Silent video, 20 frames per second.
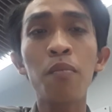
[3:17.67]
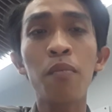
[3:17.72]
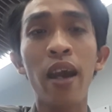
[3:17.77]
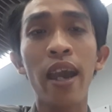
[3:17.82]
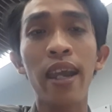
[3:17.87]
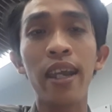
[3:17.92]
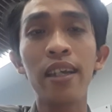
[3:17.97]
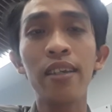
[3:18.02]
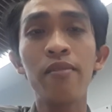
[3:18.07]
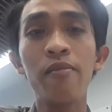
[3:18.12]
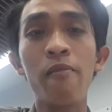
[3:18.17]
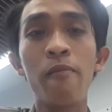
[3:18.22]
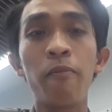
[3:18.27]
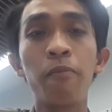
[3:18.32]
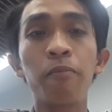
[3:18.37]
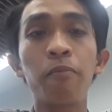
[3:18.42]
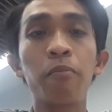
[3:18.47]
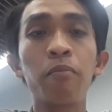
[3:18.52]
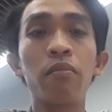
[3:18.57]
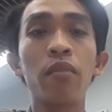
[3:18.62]
mạng
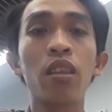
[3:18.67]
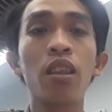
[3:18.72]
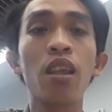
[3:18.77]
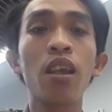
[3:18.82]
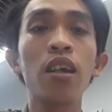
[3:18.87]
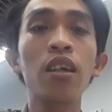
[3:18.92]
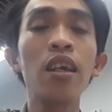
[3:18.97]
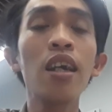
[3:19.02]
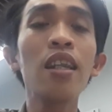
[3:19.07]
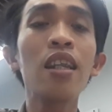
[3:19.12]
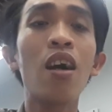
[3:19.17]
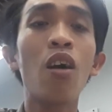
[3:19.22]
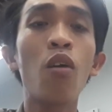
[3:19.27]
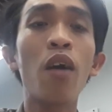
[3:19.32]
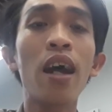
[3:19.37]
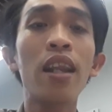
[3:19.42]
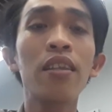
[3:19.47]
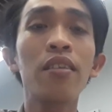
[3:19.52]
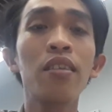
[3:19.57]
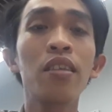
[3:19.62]
cái đầu
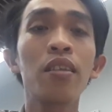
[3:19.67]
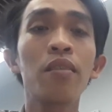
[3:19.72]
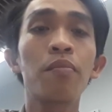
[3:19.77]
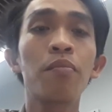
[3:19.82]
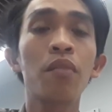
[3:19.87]
anh